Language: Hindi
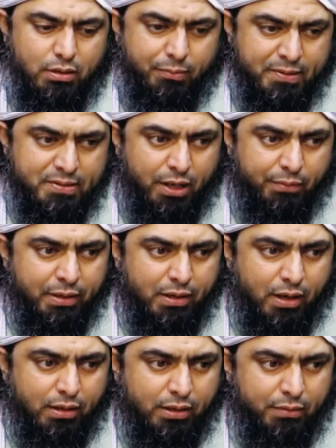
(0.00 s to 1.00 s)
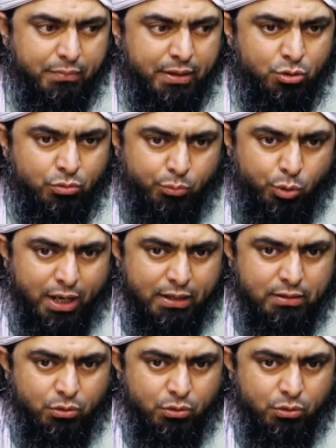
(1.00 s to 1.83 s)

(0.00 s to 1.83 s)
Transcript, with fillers: नबी इस्लाम ने कहा कि मैंने तुम्हें बुलाया